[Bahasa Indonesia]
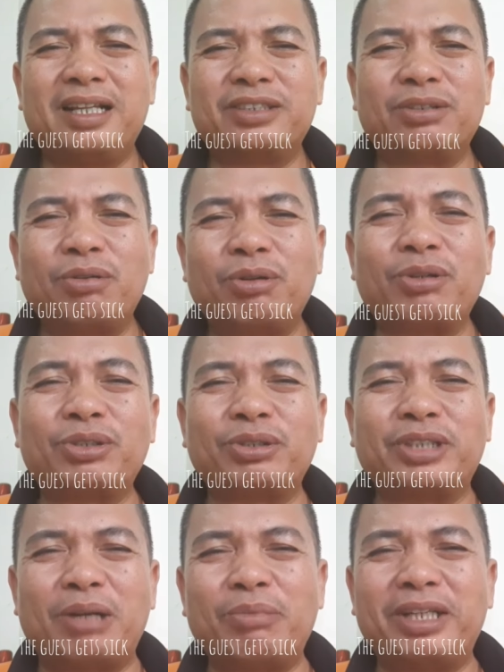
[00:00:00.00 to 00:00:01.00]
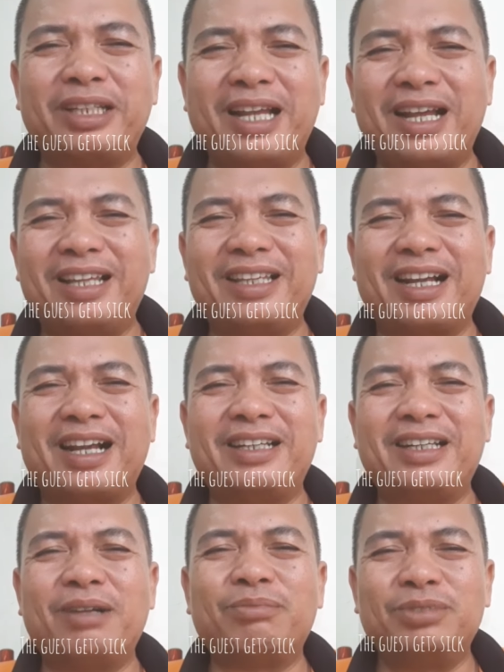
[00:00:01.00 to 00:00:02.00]
seluruh sosial media yang
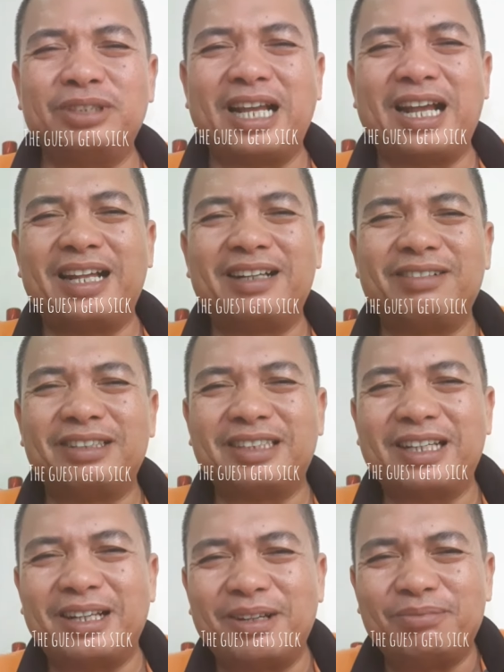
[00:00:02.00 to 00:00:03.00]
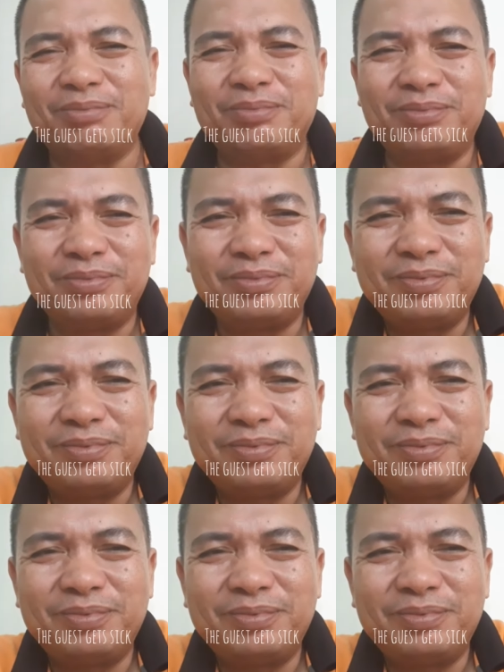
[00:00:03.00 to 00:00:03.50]
anda punya wassalam